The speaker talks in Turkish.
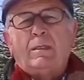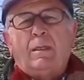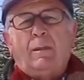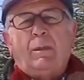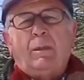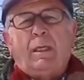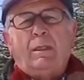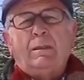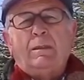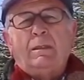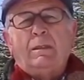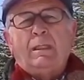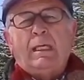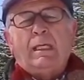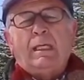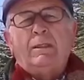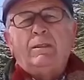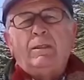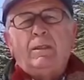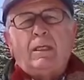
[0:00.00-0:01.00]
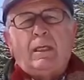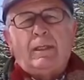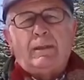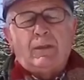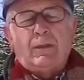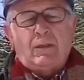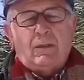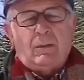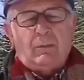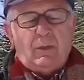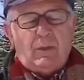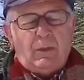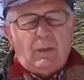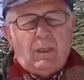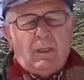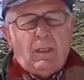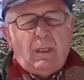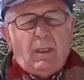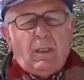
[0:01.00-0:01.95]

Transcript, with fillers: zamanı geldiği anlaşılmış.